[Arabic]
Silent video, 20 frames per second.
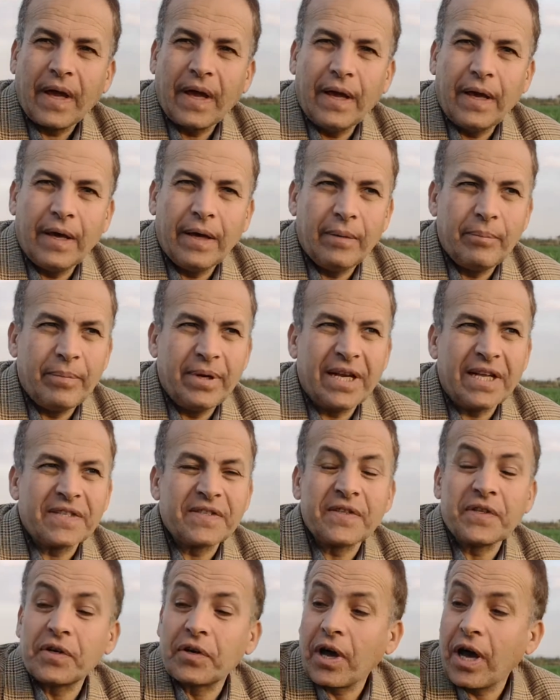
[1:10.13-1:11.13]
آه، من
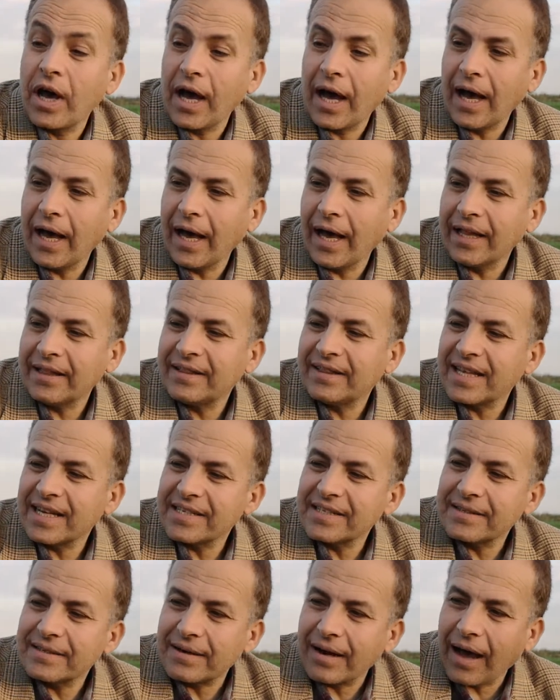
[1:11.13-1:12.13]
الزراعة أن
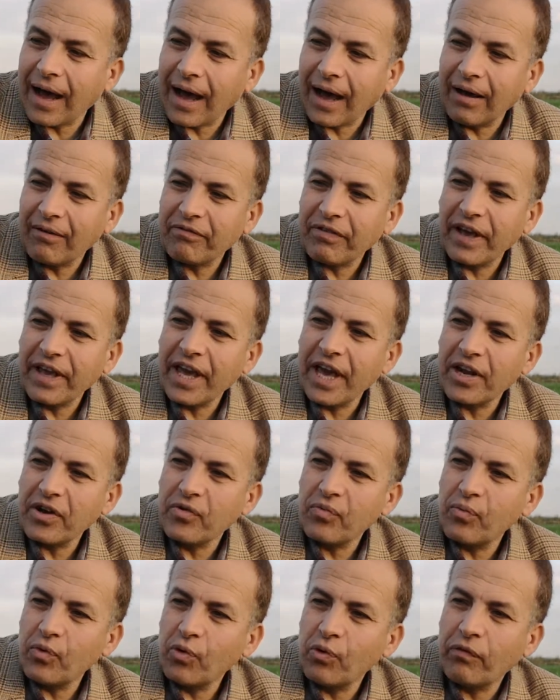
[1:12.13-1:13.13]
تزرع
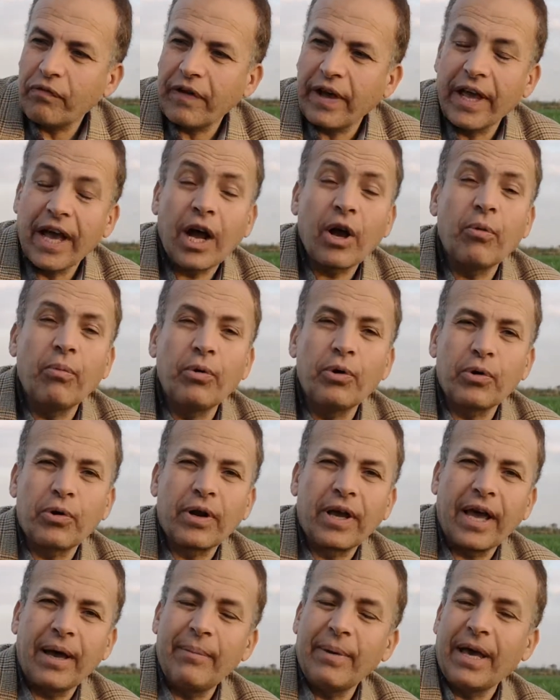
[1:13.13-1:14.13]
فينمو
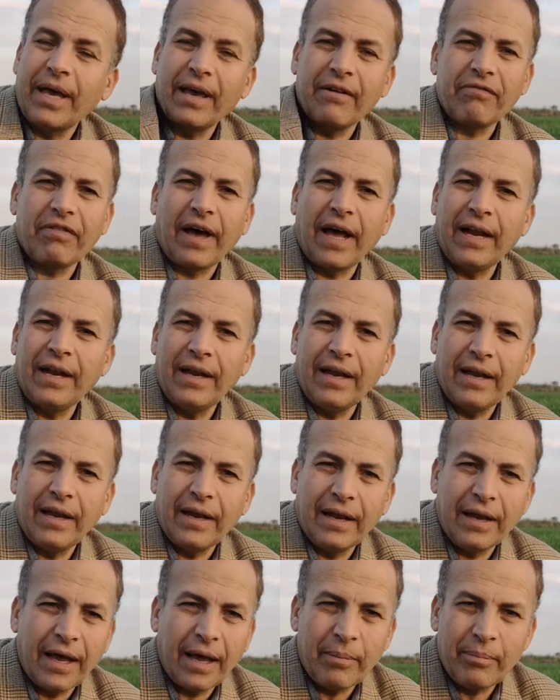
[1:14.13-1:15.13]
فيكبر كما يفعل
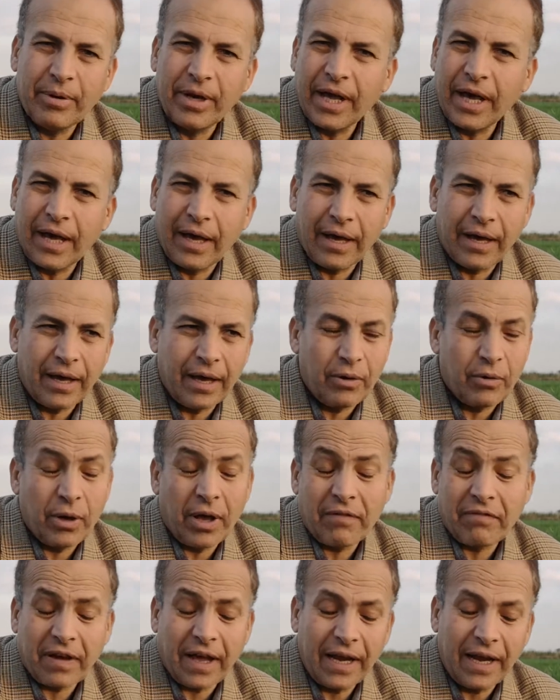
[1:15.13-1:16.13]
الأبناء أو
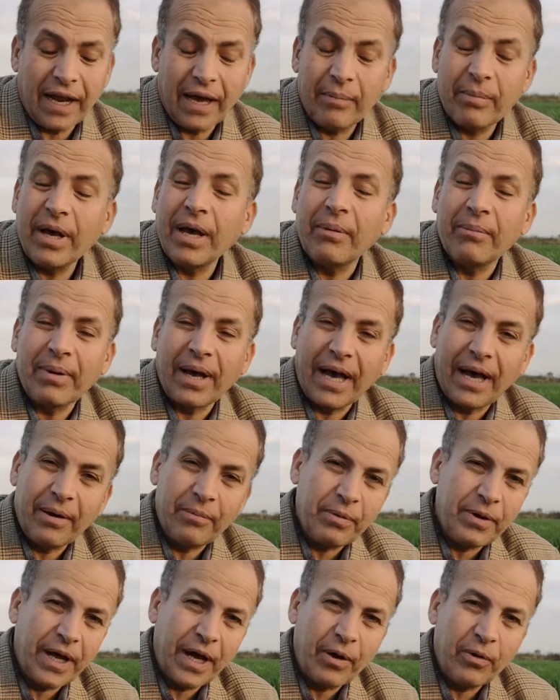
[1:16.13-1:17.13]
يفعل الأباء مع
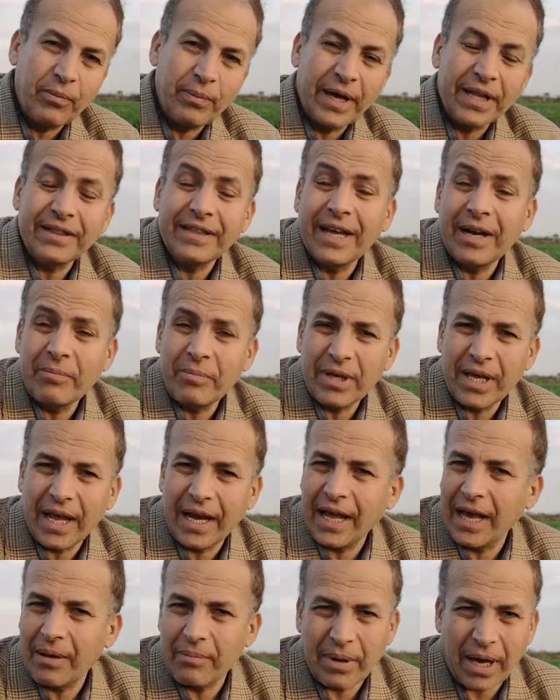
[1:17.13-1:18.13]
أبنائهم التربية
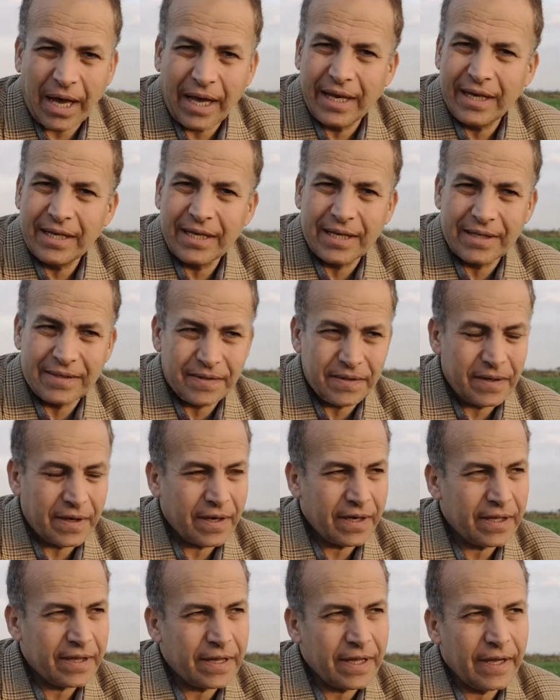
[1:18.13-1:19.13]
لها معاني كثيرة
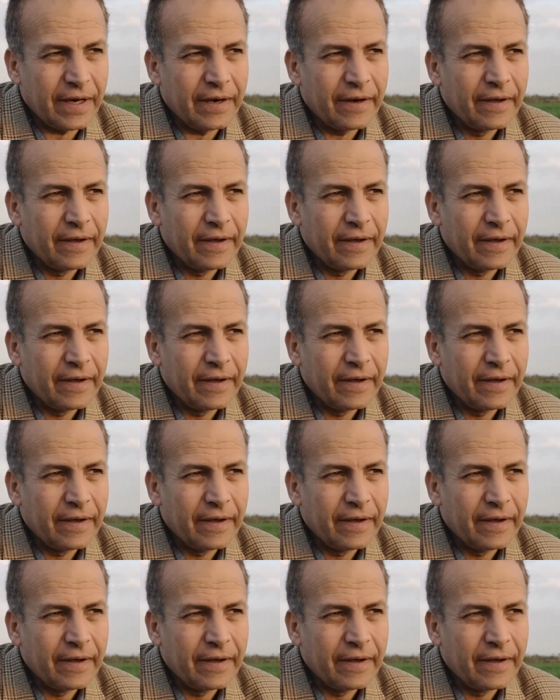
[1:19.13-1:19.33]
جدا